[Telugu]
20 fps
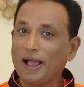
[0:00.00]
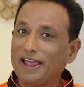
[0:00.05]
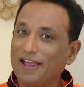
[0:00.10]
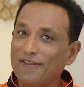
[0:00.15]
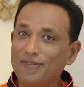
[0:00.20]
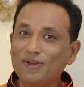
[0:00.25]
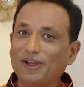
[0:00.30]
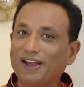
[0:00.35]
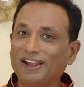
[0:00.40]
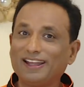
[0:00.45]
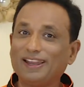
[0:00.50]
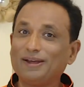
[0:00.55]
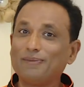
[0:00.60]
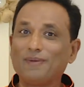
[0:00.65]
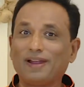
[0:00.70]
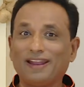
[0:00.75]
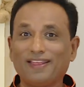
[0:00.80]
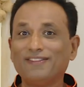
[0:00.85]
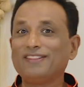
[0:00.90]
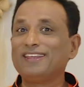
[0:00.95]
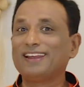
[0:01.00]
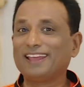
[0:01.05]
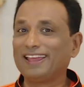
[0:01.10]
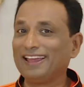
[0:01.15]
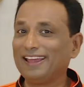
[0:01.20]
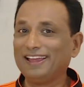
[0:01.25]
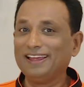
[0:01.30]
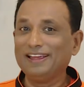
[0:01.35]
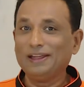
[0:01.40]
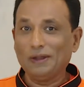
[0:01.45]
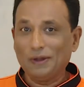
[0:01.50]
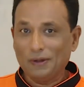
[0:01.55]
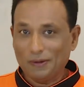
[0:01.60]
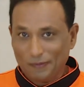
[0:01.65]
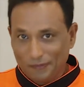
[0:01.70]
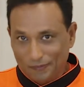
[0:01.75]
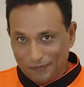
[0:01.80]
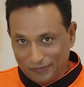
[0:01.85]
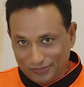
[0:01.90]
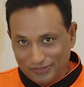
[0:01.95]
ఎందుకంటే మనందరికీ
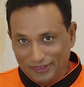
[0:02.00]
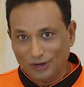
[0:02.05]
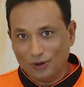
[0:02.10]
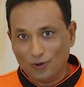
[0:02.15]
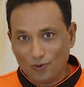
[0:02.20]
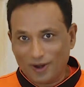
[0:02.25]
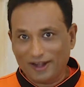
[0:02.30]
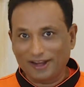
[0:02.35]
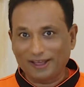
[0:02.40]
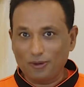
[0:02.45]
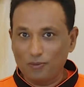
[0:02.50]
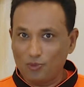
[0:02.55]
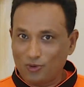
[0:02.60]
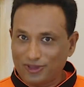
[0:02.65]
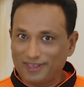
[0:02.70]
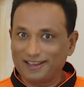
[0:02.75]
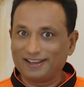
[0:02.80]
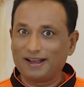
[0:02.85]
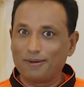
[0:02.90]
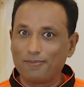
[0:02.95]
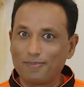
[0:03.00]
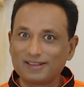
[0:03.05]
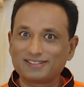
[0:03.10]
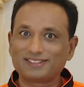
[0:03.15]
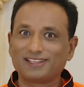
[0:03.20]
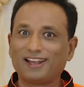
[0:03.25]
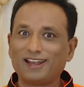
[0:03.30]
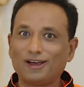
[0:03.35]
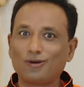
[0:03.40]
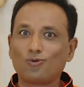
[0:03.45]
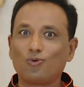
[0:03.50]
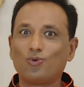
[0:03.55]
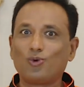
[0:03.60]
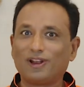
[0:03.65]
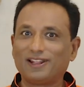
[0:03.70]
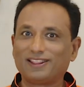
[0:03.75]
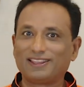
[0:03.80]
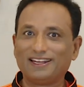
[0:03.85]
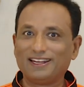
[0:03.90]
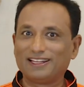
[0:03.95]
తెలుగు వాళ్ళకి ముఖ్యంగా మసాలా
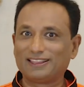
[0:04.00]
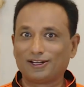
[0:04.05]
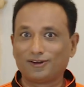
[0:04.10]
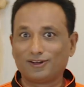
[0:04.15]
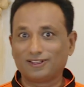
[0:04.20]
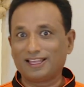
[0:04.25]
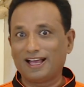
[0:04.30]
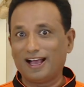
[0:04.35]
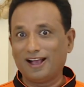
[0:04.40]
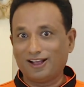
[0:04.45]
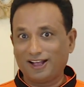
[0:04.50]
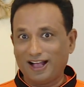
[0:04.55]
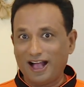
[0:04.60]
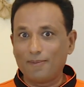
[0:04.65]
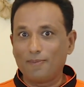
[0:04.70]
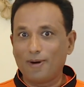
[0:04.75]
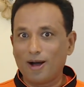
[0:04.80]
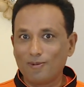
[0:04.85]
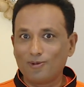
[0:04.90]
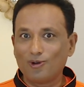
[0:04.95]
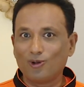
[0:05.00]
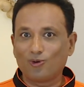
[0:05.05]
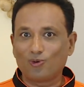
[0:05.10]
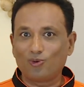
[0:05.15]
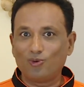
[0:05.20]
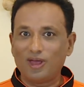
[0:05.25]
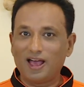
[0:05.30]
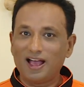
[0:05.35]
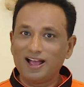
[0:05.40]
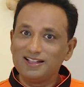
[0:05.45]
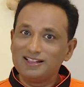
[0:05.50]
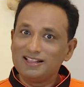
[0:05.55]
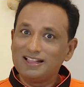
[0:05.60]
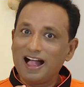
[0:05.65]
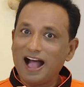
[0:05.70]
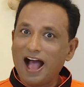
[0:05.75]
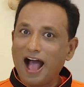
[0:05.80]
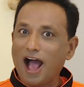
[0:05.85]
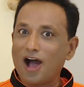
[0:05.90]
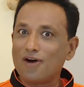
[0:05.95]
కూరలు తిన్న తర్వాత ఆ కబాబులో కూడా
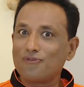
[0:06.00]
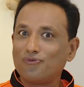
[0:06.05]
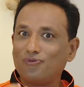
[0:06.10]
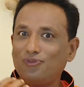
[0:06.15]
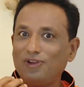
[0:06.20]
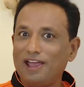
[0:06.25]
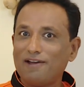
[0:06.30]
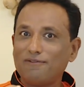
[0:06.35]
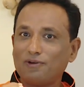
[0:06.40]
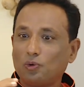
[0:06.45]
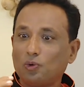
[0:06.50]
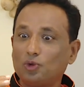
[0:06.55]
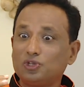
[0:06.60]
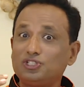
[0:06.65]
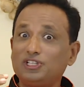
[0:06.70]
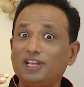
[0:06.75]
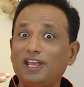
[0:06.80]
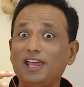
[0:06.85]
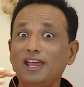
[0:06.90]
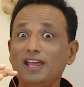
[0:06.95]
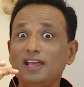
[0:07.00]
ఆ ఫ్లేవర్ వచ్చి